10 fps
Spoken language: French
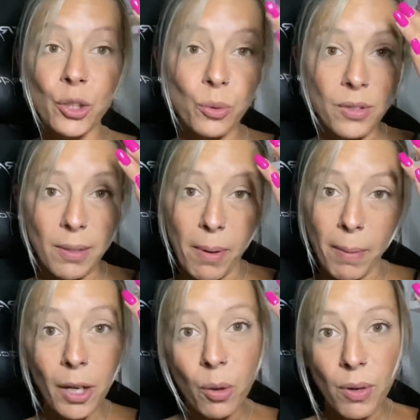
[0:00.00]
Donc c'est ma
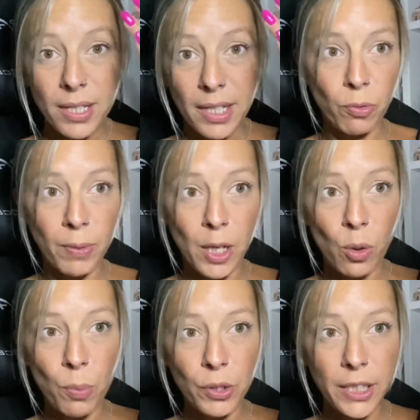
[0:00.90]
bague croisette Vous
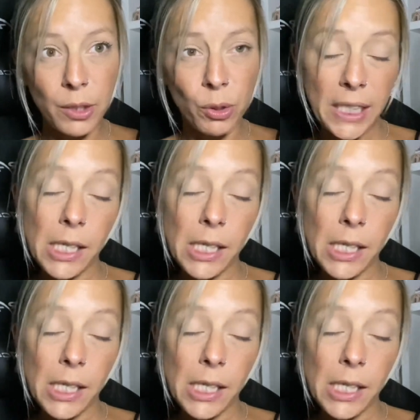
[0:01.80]
le petit,